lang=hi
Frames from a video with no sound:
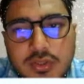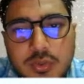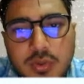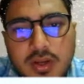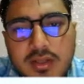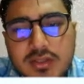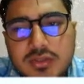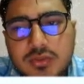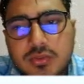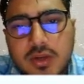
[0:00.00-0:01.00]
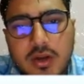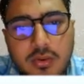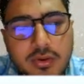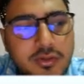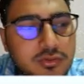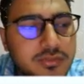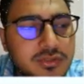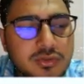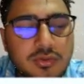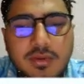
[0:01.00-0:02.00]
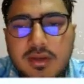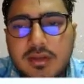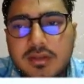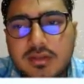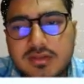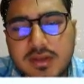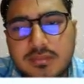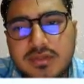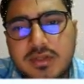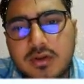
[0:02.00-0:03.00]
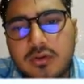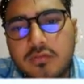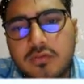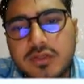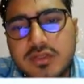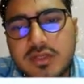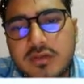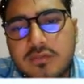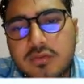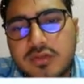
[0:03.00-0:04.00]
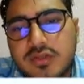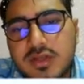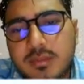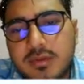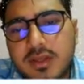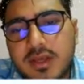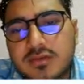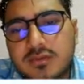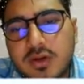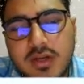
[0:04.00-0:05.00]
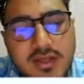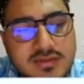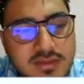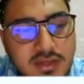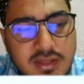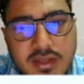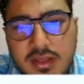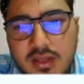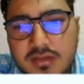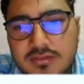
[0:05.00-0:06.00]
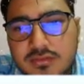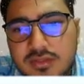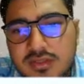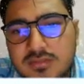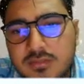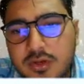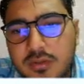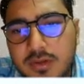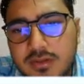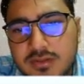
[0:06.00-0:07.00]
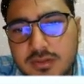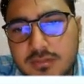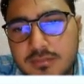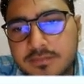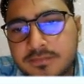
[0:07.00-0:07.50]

यू की जो अकॉर्डिंग टू मी जो हमारे हिसाब से कट ऑफ होनी चाहिए वो होनी चाहिए आपकी 128 से लेके 130.5 तक